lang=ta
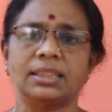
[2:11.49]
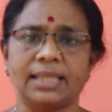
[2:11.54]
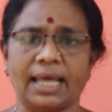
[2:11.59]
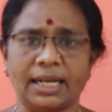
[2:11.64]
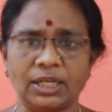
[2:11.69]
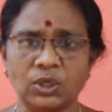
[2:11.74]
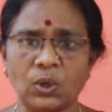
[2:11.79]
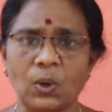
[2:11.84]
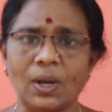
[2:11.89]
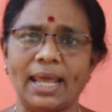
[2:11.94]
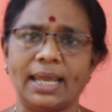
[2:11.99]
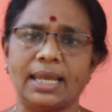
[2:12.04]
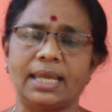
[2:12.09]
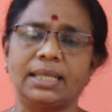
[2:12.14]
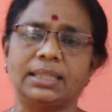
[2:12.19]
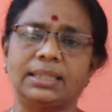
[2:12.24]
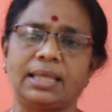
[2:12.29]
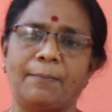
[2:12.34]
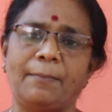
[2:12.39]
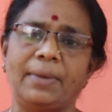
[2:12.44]

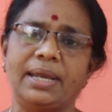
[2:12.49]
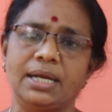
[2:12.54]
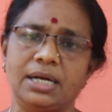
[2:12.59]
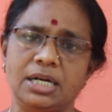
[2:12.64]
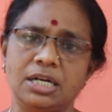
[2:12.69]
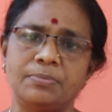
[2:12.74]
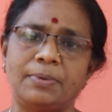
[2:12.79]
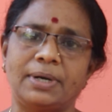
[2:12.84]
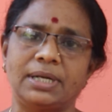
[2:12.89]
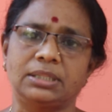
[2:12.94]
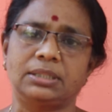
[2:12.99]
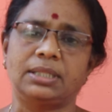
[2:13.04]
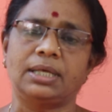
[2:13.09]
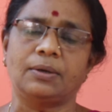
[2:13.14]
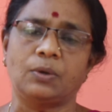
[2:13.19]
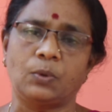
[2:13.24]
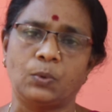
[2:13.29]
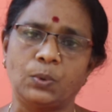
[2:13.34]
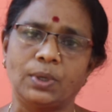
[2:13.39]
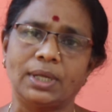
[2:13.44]
தற்கொலைக்கு தம்மை
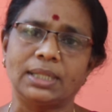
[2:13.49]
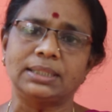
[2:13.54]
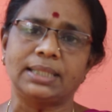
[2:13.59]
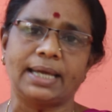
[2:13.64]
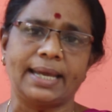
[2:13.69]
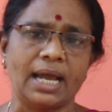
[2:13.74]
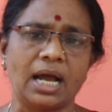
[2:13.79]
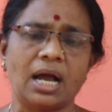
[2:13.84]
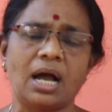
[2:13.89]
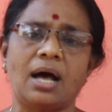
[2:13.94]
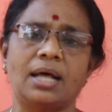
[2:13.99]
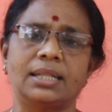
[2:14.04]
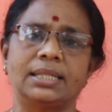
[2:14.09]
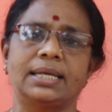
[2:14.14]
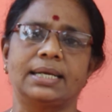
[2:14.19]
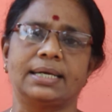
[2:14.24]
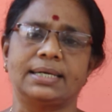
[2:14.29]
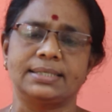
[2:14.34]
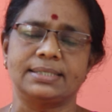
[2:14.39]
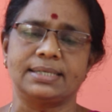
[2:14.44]
ஈடுபடுத்த கூட
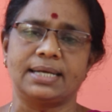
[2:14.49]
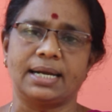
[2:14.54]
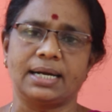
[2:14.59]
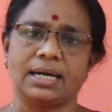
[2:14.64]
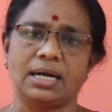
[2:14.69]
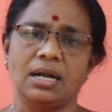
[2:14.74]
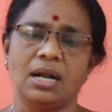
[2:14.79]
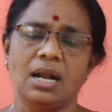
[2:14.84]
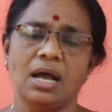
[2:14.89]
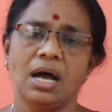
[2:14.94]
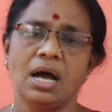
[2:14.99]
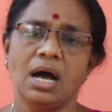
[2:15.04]
தயங்காதிருக்கின்றார்கள்